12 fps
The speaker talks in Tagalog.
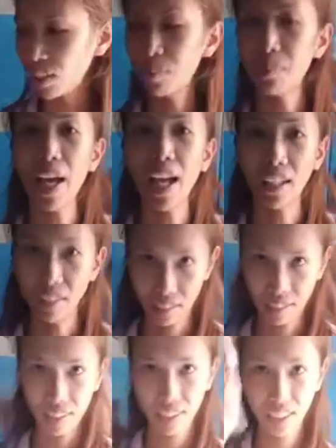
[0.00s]
Tepat.
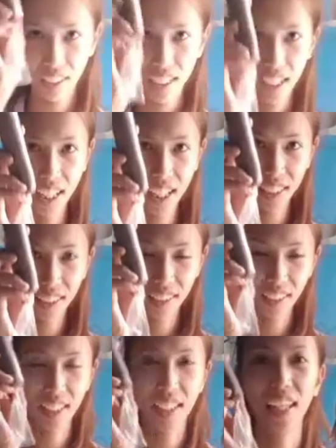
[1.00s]
Eight.
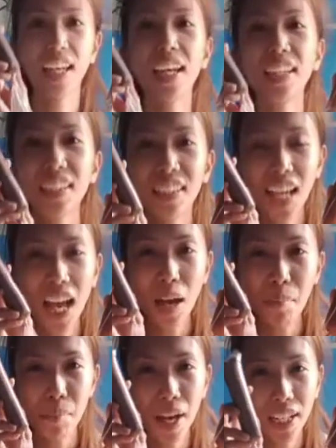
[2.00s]
Eight
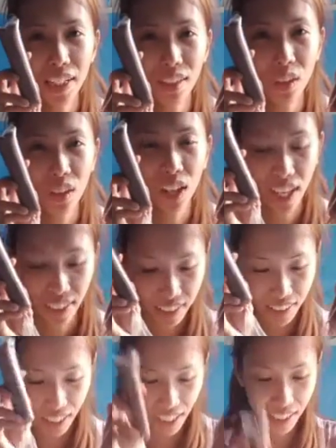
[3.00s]
na Milo ice
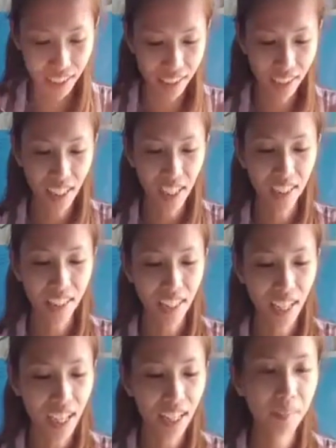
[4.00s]
candy and
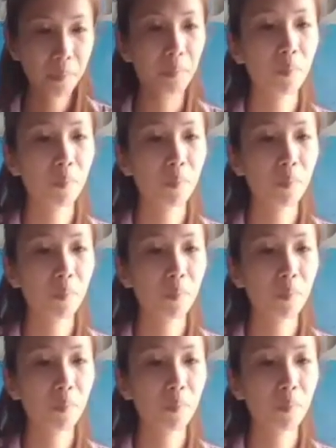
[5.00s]
then